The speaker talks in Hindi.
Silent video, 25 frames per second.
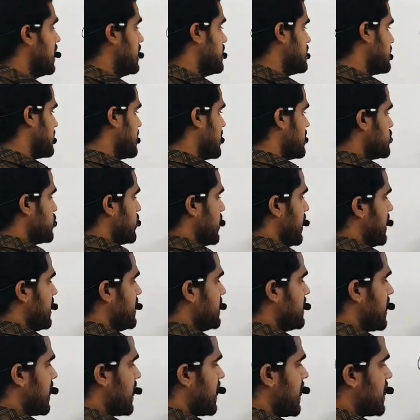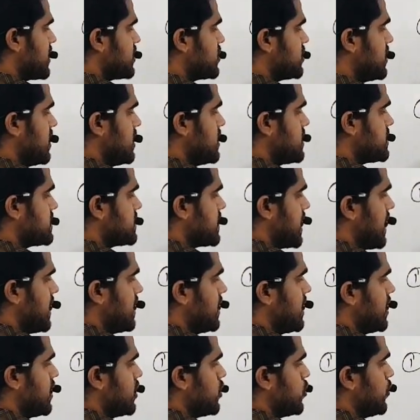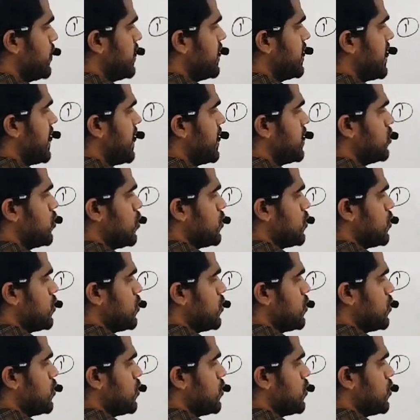इसका जो इंटरनेशनल स्टैंडर्ड यूनिट है